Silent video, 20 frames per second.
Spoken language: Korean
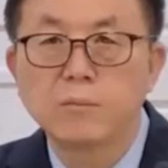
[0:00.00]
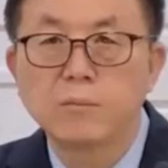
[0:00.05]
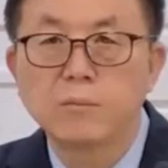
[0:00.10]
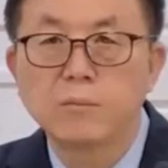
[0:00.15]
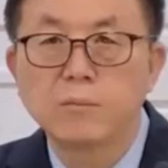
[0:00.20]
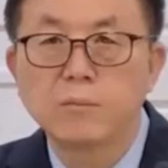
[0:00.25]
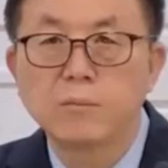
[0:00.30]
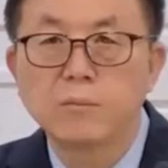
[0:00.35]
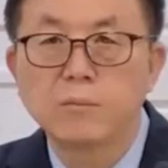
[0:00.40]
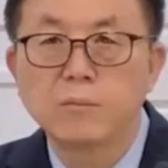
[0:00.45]

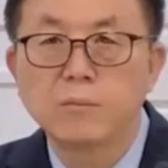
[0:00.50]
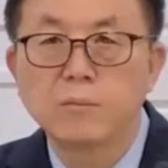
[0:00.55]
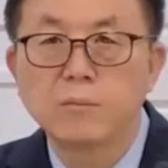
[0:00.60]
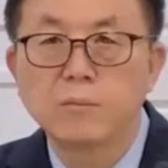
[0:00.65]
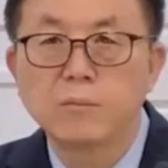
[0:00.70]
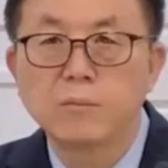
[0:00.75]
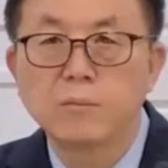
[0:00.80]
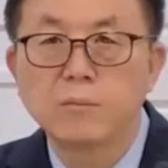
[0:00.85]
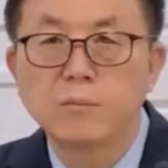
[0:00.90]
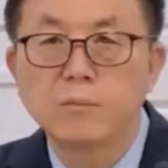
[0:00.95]

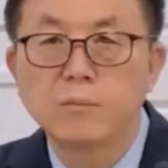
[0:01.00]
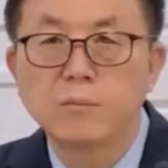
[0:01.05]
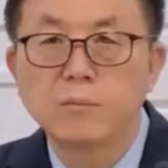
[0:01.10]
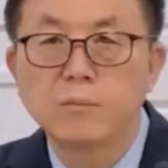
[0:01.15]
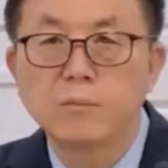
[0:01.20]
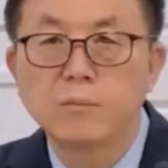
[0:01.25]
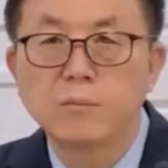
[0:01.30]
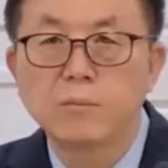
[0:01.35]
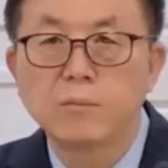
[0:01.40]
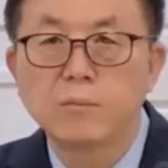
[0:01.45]
이것이
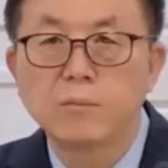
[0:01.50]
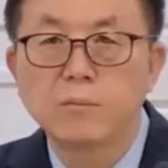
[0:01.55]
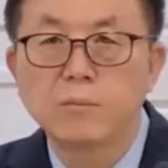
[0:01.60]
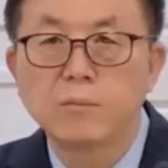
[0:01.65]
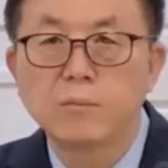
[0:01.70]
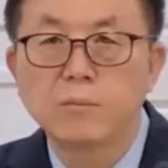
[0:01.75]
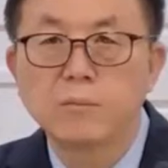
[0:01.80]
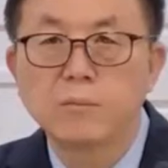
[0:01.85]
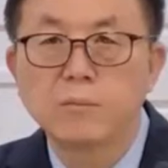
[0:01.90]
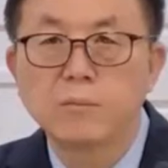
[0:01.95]
어,
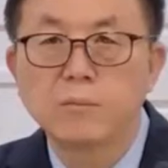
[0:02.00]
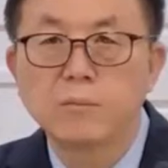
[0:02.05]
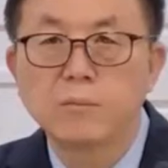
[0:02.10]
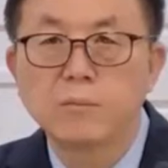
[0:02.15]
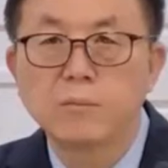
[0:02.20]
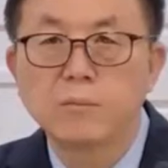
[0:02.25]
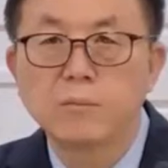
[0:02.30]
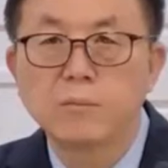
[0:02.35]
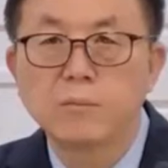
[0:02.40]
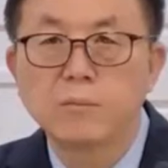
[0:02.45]
성경이
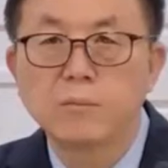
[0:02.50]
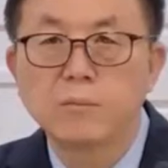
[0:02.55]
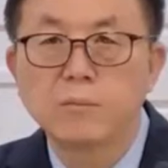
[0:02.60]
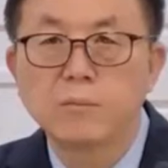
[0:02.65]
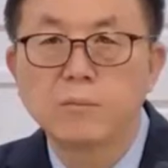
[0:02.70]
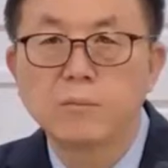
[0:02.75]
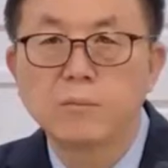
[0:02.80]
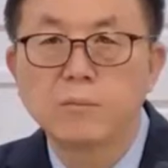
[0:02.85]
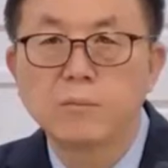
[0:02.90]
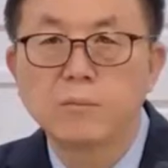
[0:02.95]

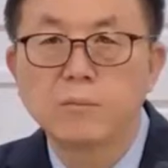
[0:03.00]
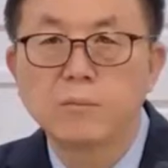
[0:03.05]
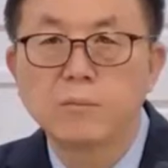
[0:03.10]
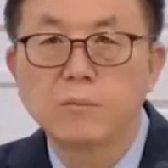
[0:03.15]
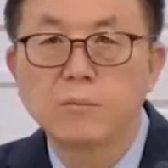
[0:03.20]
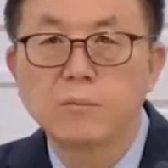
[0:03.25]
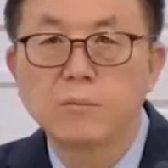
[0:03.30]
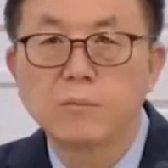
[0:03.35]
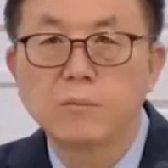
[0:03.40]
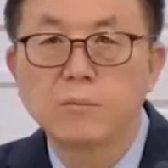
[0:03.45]
말하는
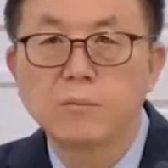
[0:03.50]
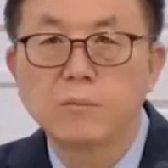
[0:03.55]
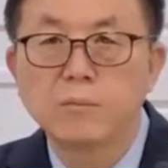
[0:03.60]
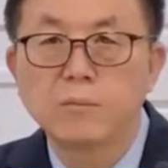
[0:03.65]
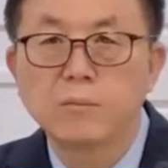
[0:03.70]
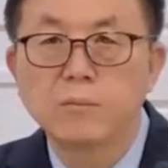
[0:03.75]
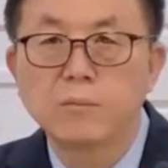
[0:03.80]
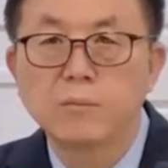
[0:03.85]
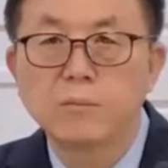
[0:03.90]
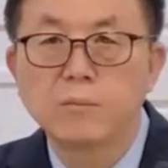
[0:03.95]

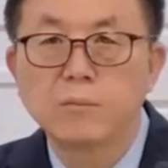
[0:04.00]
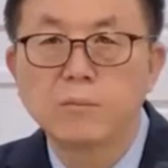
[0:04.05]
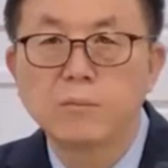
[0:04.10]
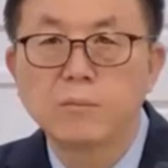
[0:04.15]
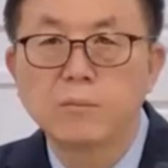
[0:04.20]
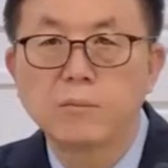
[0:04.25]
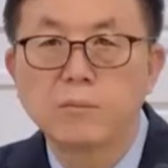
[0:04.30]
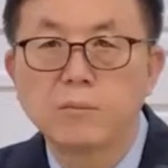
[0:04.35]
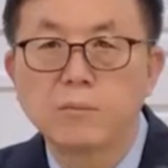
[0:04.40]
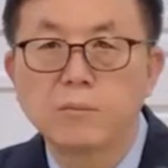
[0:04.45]
예배의
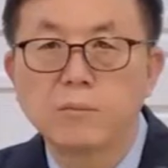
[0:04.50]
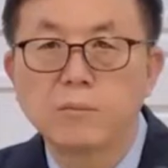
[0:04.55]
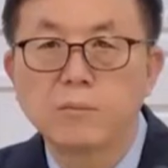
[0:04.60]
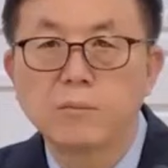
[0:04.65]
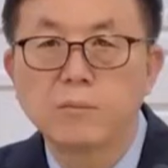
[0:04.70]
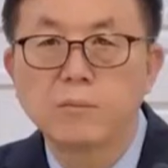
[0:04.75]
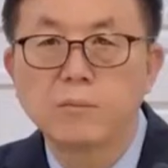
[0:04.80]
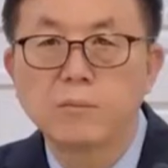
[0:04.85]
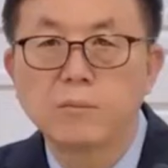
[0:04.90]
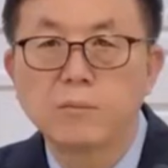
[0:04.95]
축복입니다.